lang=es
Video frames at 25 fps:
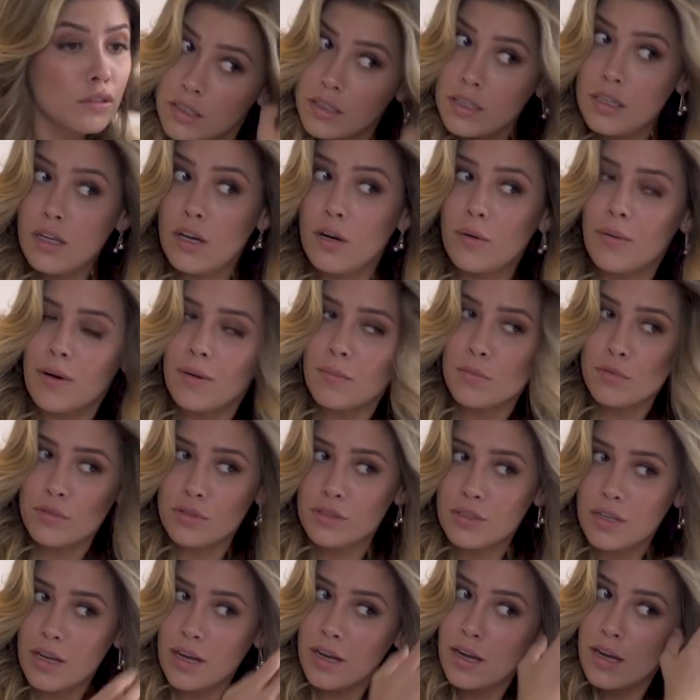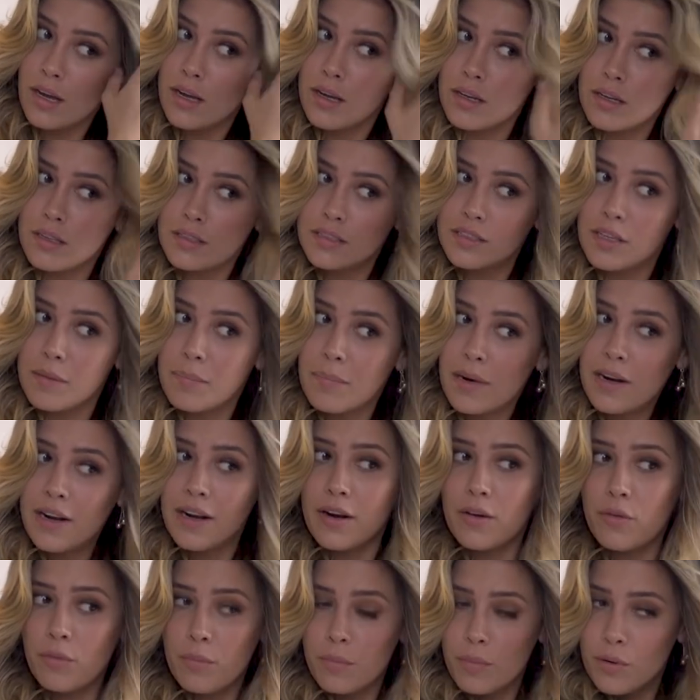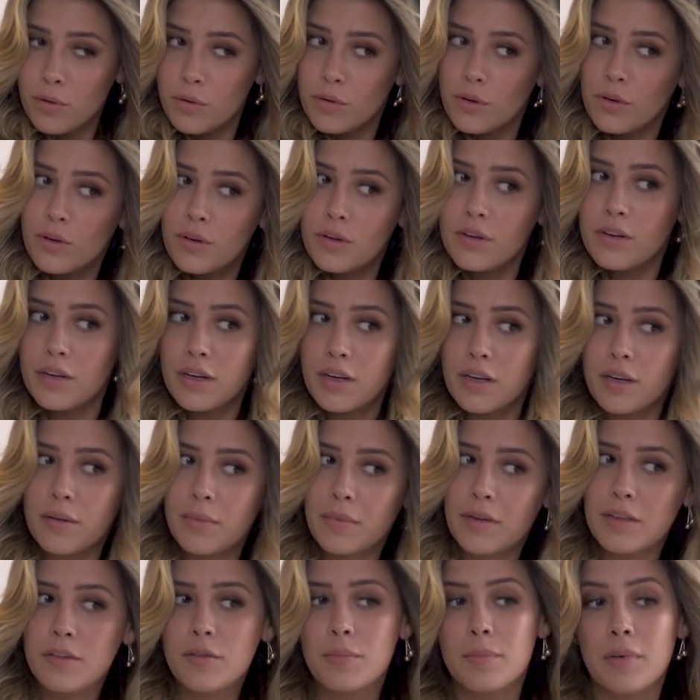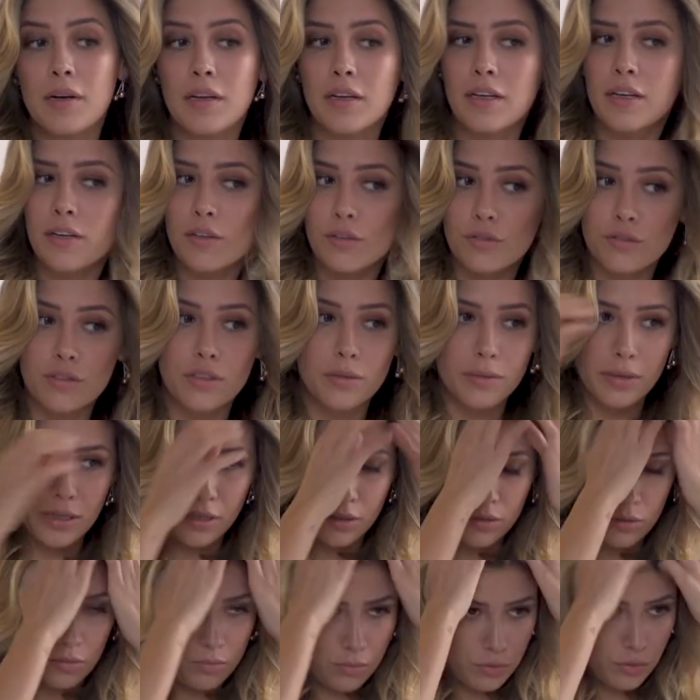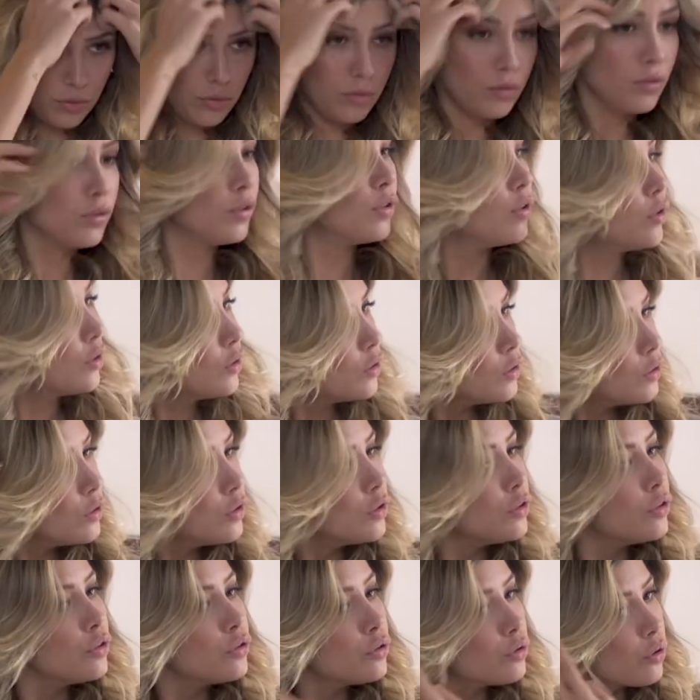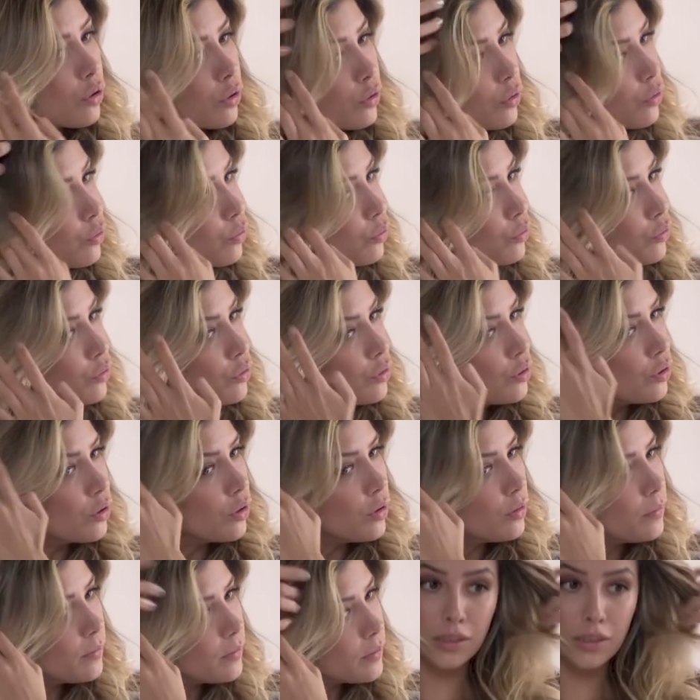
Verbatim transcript: y lo vamos a separar un poco nada más para que no se vea como todo junto.